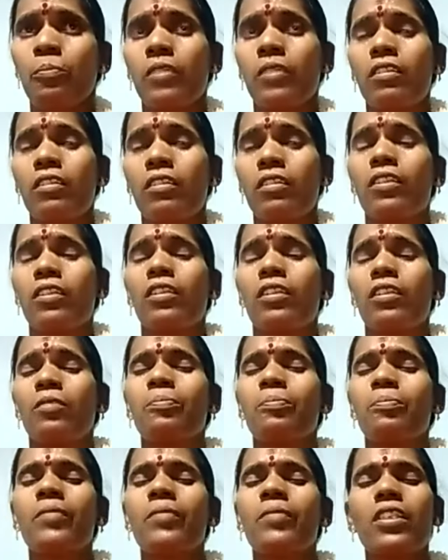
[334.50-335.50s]
உம்
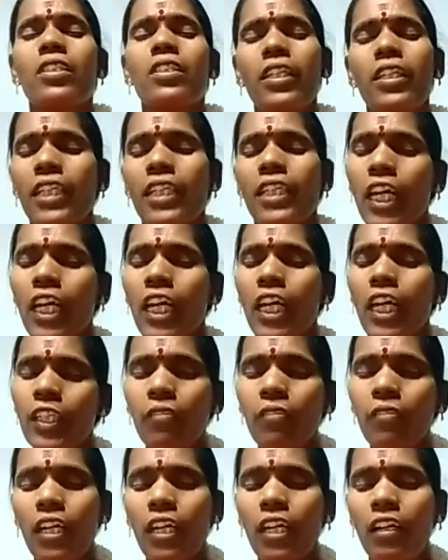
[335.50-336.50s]
சரி யார்கிட்ட
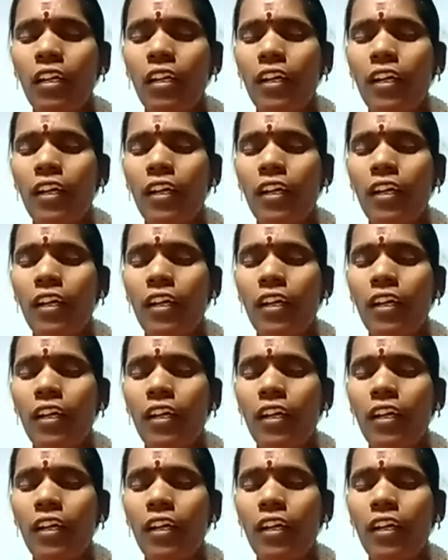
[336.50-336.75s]
வாங்கலாம்